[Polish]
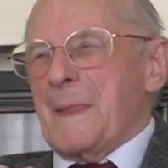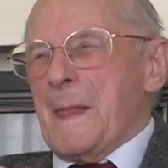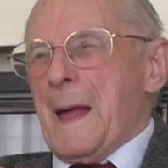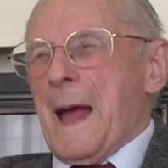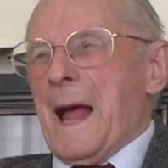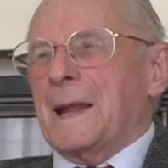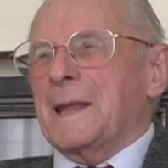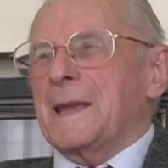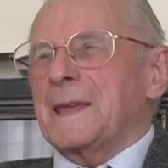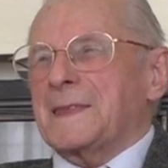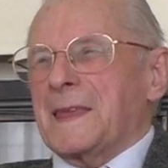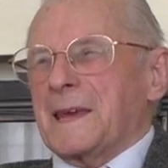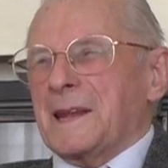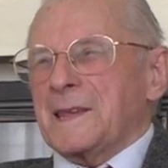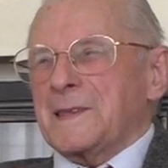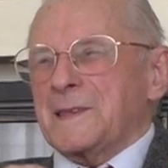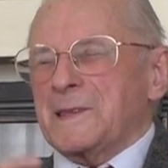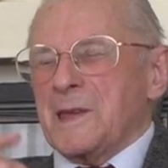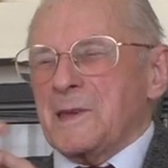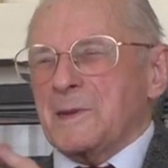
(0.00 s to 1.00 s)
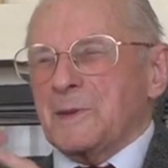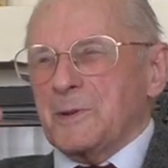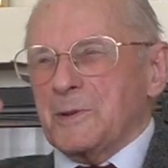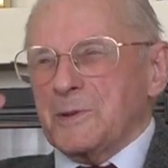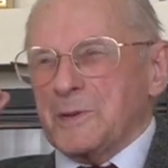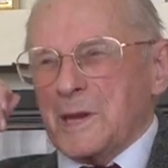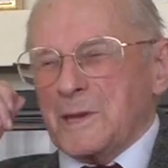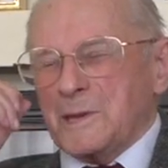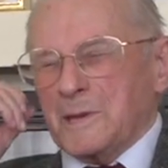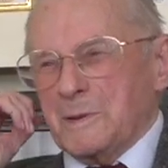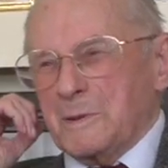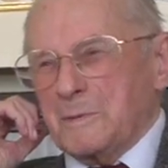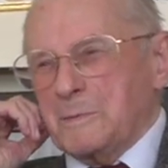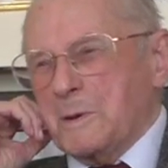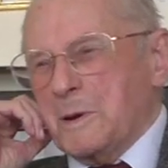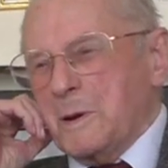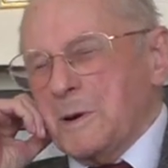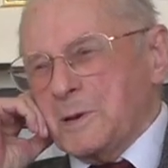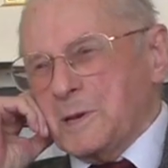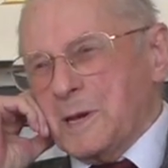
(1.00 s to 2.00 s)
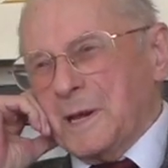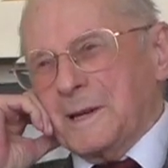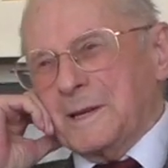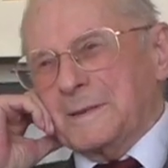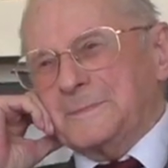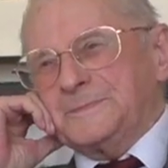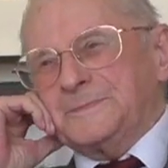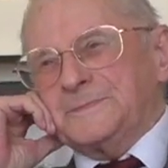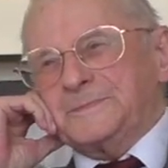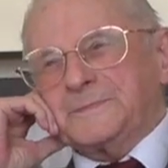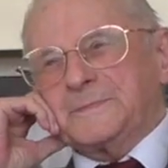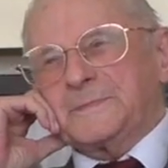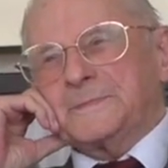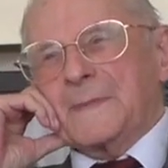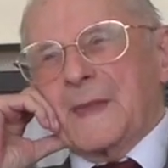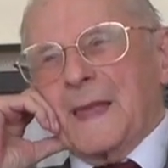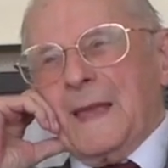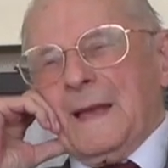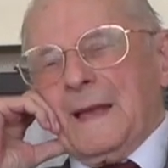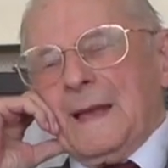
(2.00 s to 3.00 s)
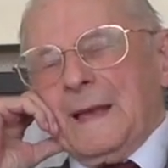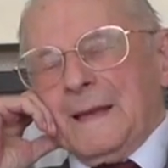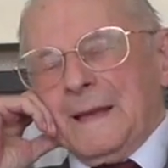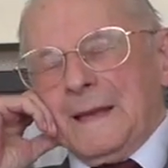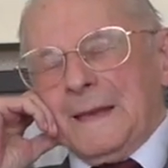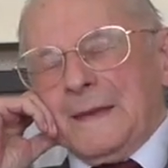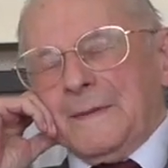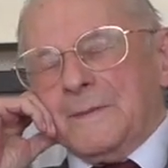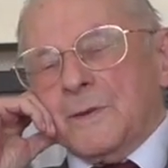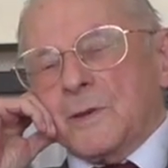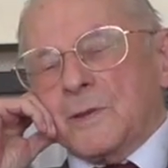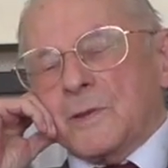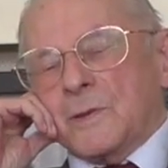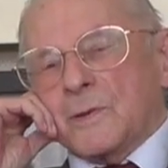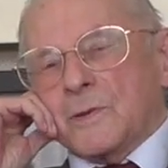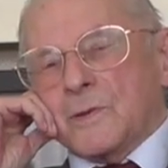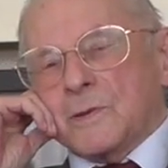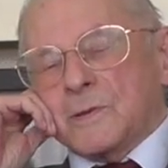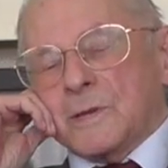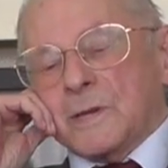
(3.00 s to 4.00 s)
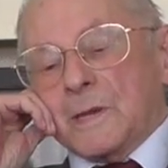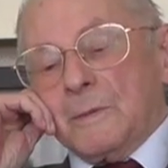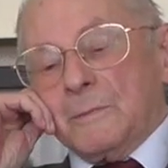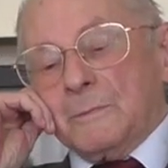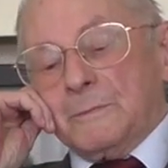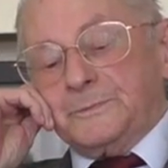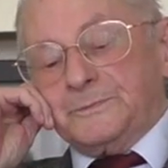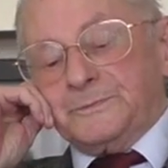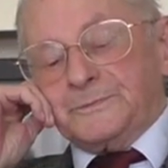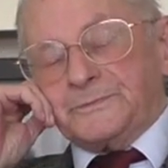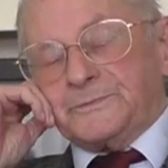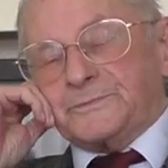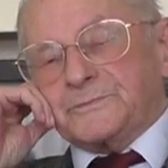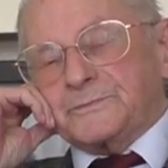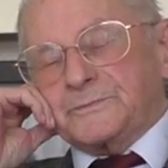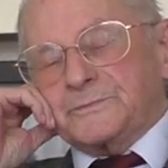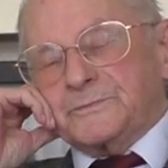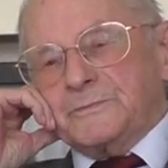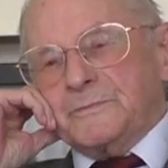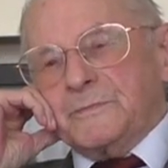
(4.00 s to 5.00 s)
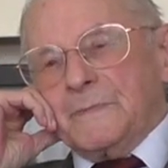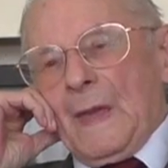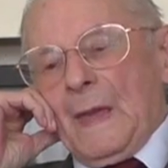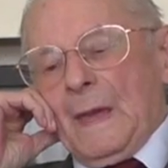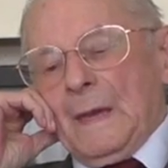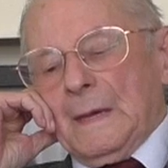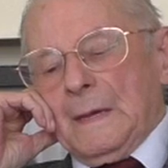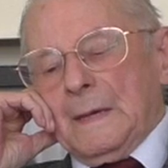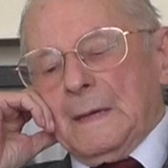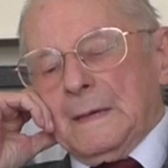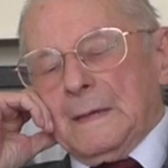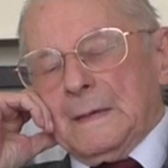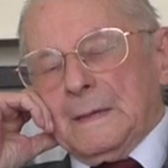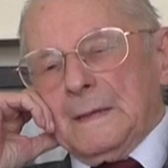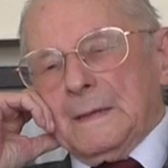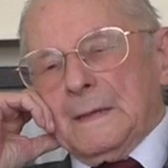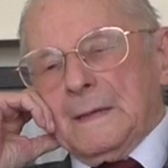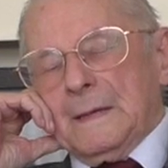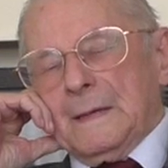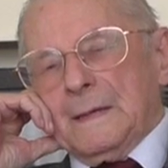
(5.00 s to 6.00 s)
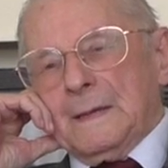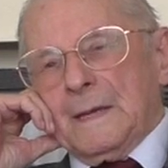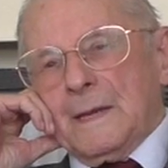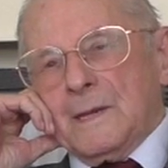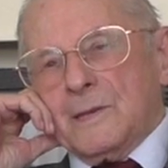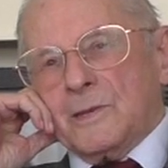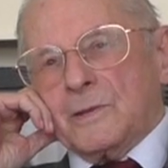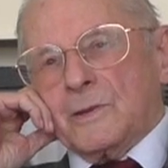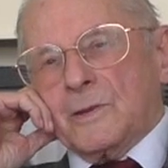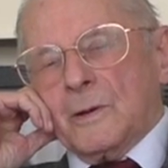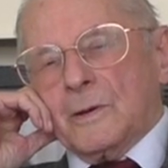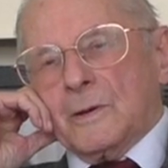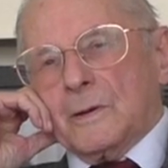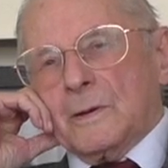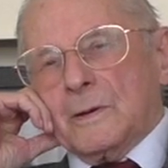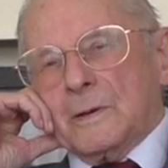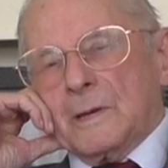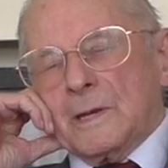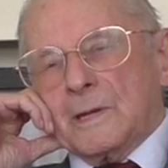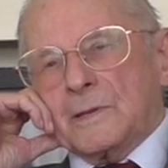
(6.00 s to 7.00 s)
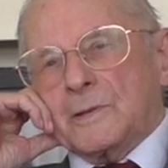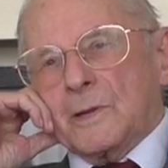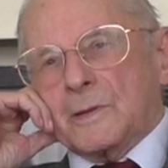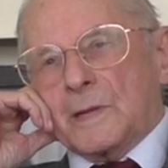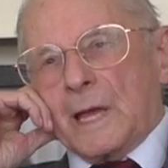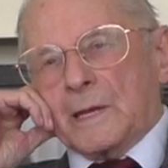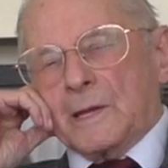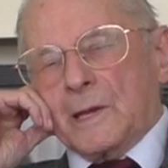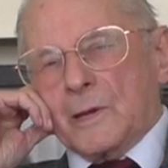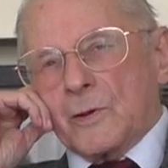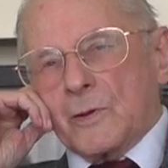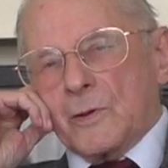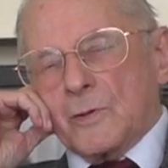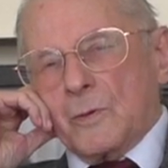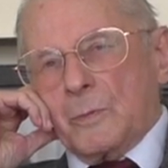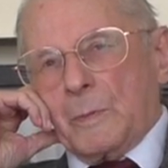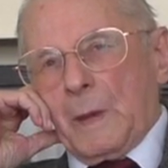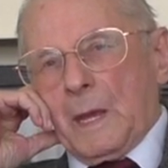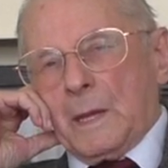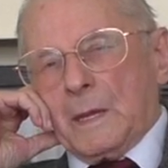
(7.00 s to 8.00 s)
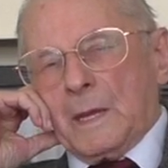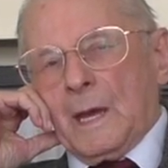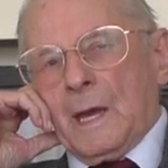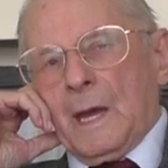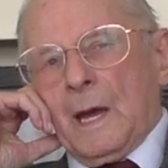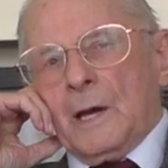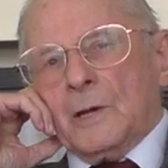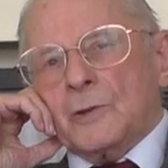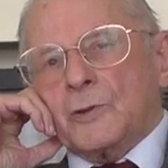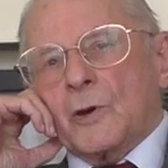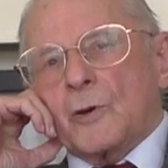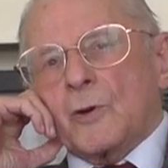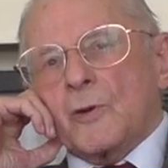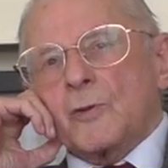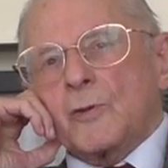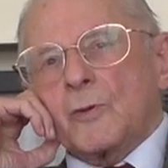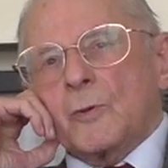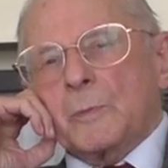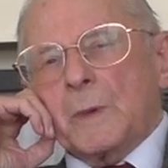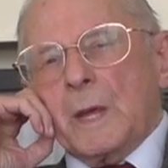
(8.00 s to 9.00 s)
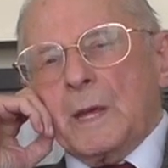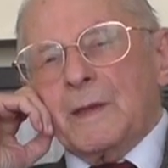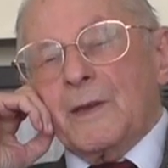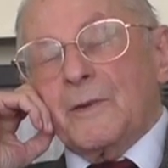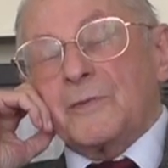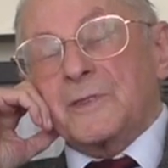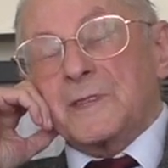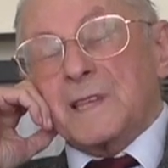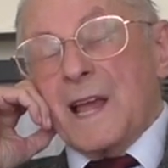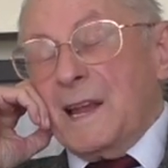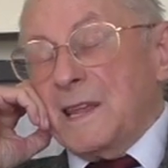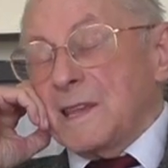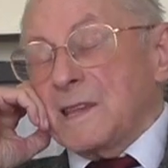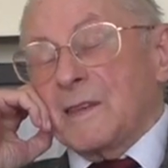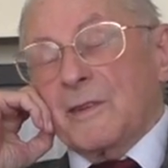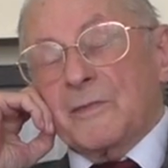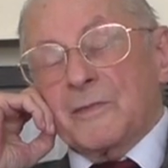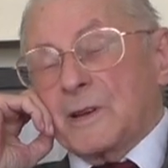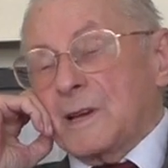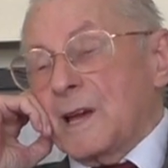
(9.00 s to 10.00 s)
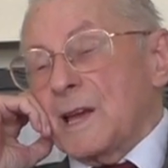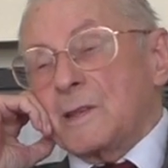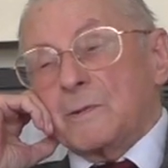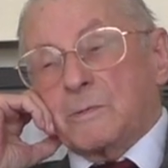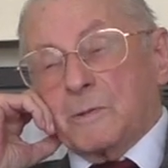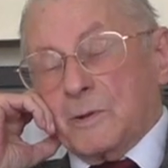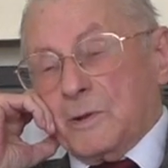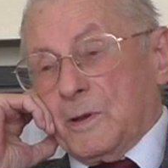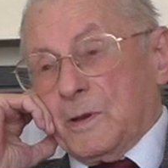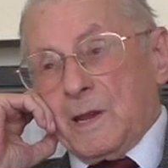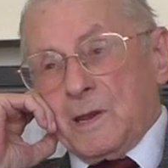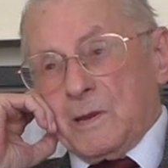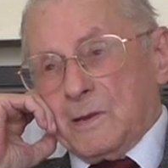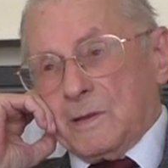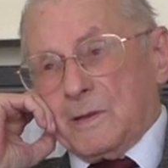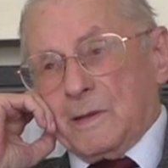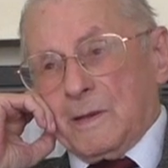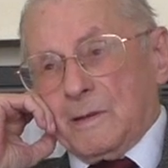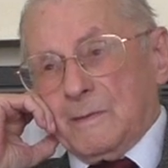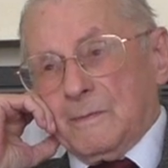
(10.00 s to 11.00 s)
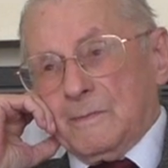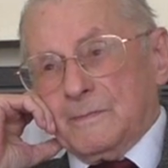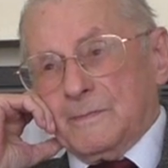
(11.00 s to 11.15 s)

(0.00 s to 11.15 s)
Ale teraz nie są czasy Długosza. W związku z czym e, jest to, jest to takie rozumienie. To rozumienie wcale nie wygasło do reszty,